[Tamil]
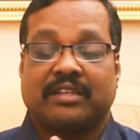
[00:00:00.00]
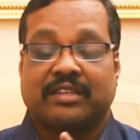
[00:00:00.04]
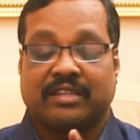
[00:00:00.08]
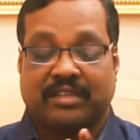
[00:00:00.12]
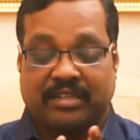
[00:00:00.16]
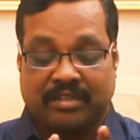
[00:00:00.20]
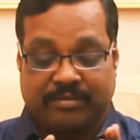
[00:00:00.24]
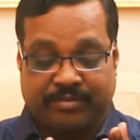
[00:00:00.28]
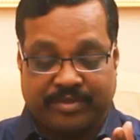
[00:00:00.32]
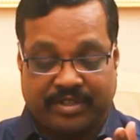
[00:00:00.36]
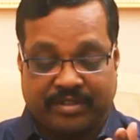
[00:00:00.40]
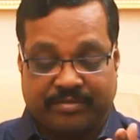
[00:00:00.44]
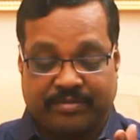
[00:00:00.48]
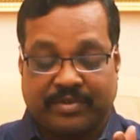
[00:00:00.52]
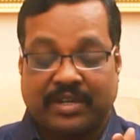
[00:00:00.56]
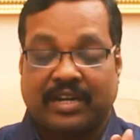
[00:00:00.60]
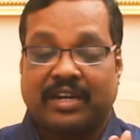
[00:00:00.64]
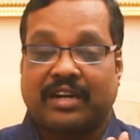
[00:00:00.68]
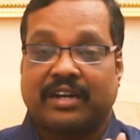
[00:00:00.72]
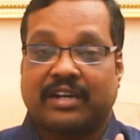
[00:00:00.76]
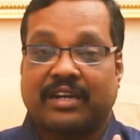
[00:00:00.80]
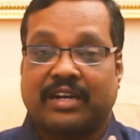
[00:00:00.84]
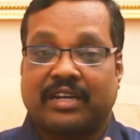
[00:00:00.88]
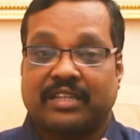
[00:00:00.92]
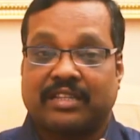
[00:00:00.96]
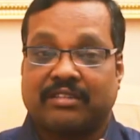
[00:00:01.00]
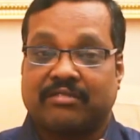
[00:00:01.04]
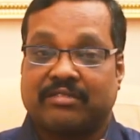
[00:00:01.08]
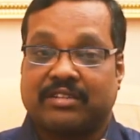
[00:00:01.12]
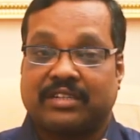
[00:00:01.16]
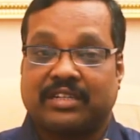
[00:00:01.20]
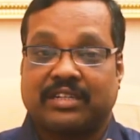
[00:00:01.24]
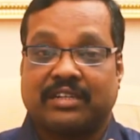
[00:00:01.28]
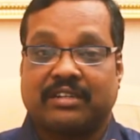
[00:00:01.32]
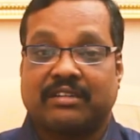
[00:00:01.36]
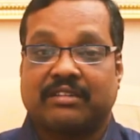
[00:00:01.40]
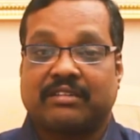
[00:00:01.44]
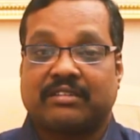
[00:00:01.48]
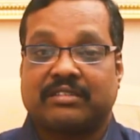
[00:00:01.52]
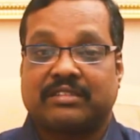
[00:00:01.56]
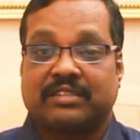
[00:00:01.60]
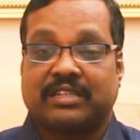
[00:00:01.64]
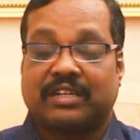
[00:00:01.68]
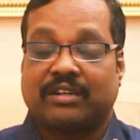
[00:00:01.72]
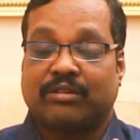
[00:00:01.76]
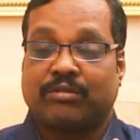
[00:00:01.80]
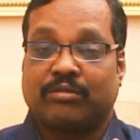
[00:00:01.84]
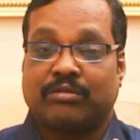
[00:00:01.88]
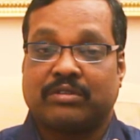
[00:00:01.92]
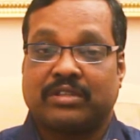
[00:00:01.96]
திருமணம் ஆகாதவர்கள்
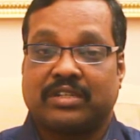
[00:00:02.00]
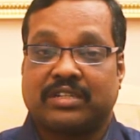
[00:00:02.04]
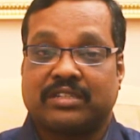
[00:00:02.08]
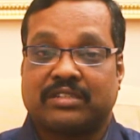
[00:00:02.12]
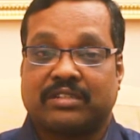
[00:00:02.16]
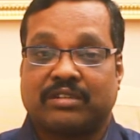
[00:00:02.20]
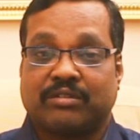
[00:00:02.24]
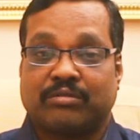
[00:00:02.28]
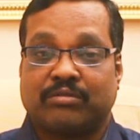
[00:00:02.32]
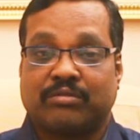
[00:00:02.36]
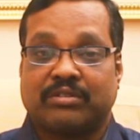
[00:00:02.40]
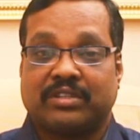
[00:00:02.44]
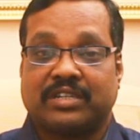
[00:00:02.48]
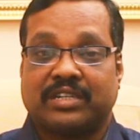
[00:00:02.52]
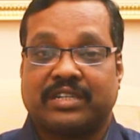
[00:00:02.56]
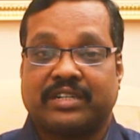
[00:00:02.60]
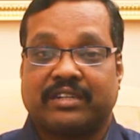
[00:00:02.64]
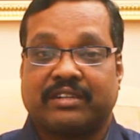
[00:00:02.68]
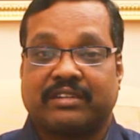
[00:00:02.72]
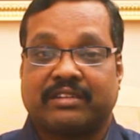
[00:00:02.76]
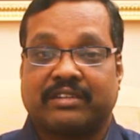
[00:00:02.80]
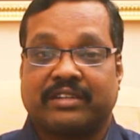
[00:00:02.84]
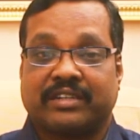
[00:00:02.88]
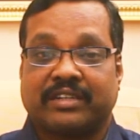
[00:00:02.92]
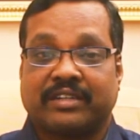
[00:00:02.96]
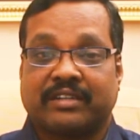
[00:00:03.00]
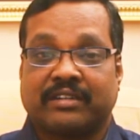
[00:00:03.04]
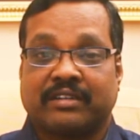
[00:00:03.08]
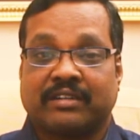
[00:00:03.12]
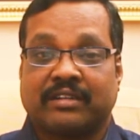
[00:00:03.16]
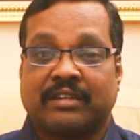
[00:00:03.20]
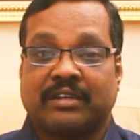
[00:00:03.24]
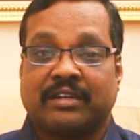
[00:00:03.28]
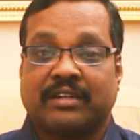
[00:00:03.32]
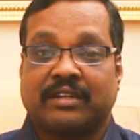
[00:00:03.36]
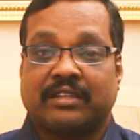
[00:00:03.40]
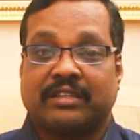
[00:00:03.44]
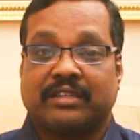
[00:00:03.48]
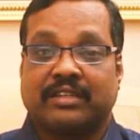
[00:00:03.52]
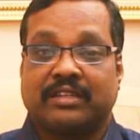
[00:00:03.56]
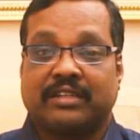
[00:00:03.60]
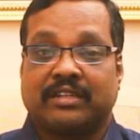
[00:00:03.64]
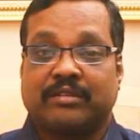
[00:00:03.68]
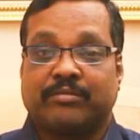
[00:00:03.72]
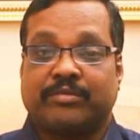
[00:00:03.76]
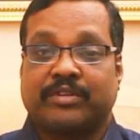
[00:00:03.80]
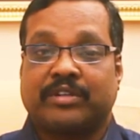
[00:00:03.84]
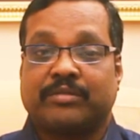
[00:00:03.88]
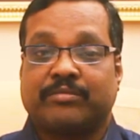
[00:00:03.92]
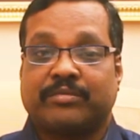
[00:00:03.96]
சகோதர சகோதரிகளுக்கு
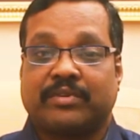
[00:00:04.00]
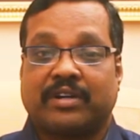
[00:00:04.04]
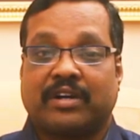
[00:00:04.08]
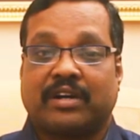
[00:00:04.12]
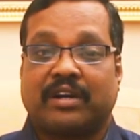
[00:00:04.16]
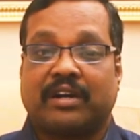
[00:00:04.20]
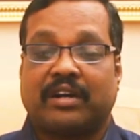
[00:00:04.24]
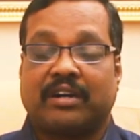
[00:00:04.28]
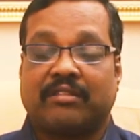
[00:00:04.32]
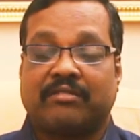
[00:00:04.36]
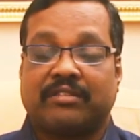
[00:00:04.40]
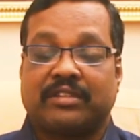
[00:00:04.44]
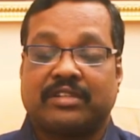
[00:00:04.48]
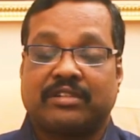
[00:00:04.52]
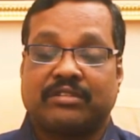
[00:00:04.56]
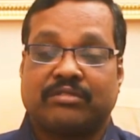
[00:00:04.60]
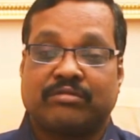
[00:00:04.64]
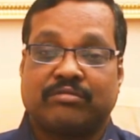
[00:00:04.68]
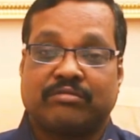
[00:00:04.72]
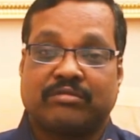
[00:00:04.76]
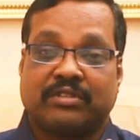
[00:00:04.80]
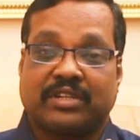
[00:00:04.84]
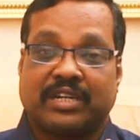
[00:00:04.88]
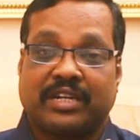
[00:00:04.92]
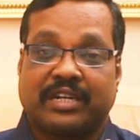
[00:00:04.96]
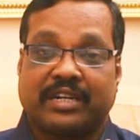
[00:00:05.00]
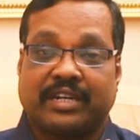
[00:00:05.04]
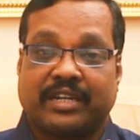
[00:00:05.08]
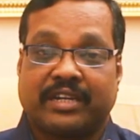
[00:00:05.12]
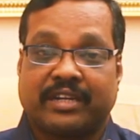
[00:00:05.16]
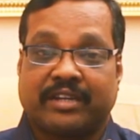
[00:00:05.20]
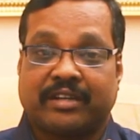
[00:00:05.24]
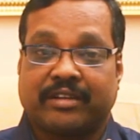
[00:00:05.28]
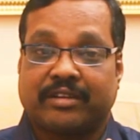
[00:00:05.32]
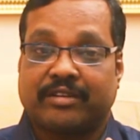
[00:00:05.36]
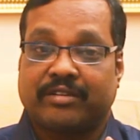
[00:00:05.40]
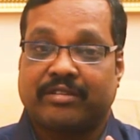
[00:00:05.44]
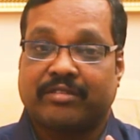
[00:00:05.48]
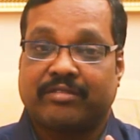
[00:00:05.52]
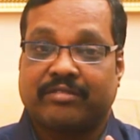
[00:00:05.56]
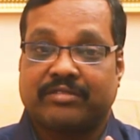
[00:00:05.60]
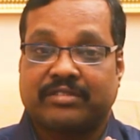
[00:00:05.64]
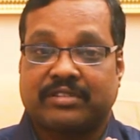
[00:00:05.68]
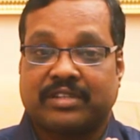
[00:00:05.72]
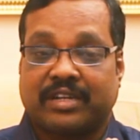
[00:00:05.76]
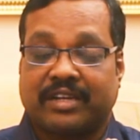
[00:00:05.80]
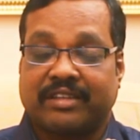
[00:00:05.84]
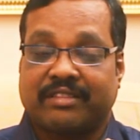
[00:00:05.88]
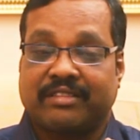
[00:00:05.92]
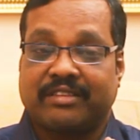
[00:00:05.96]
திருமணம் ஆவதற்குண்டான
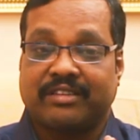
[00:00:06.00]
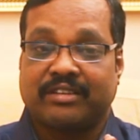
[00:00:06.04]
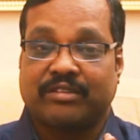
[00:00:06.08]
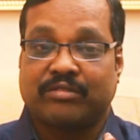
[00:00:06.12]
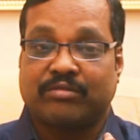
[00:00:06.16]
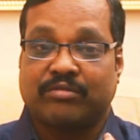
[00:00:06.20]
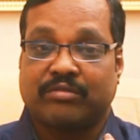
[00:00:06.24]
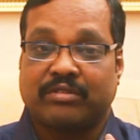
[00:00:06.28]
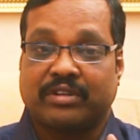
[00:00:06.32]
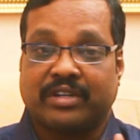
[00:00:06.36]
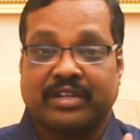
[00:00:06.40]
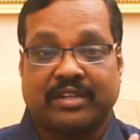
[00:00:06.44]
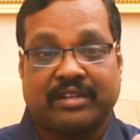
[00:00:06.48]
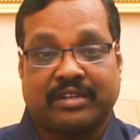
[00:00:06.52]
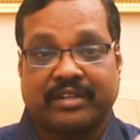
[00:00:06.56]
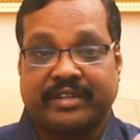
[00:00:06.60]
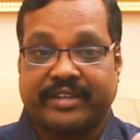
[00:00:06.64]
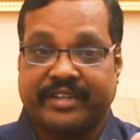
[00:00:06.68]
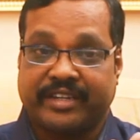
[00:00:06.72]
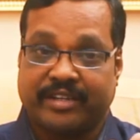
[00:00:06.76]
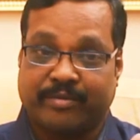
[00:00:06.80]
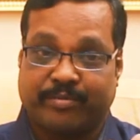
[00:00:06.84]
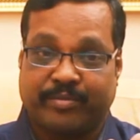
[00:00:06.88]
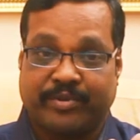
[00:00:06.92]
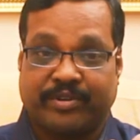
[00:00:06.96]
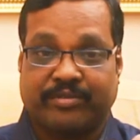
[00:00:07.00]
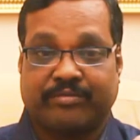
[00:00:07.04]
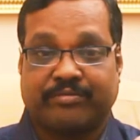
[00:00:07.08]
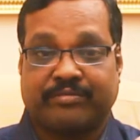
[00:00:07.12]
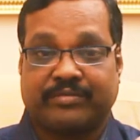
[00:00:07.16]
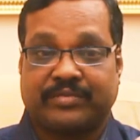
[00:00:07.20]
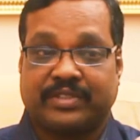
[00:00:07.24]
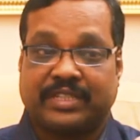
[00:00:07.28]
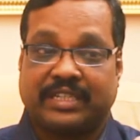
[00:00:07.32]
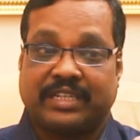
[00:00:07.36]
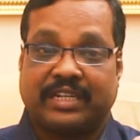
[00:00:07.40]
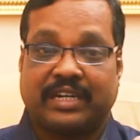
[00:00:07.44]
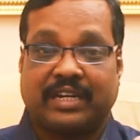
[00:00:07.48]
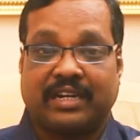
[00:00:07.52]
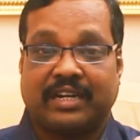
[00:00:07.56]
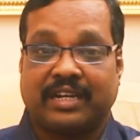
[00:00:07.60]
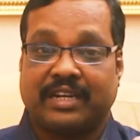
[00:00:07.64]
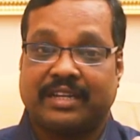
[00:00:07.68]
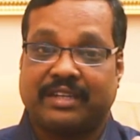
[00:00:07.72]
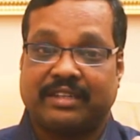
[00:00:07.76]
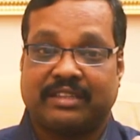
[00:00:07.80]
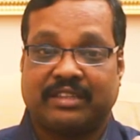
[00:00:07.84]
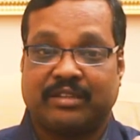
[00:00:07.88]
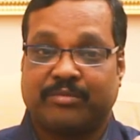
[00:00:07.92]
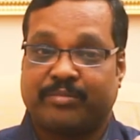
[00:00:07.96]
சாத்தியக்கூறுகள் ஏற்படும் இந்த
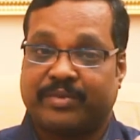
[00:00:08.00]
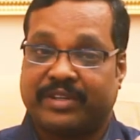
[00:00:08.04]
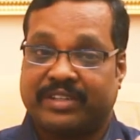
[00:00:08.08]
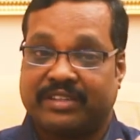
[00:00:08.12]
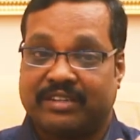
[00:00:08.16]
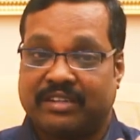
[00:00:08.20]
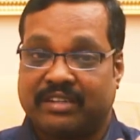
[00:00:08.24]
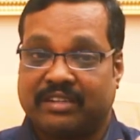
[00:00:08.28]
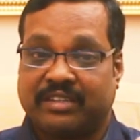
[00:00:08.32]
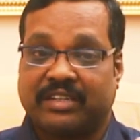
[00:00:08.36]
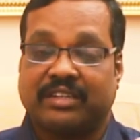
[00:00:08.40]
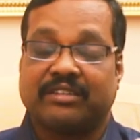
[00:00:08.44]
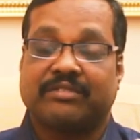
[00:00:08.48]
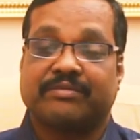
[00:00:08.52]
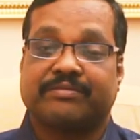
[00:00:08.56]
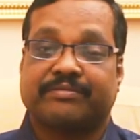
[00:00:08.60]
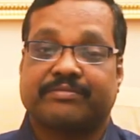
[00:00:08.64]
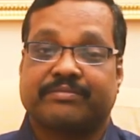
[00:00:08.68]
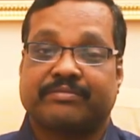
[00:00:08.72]
இரண்டாயிரத்தி பதினெட்டில்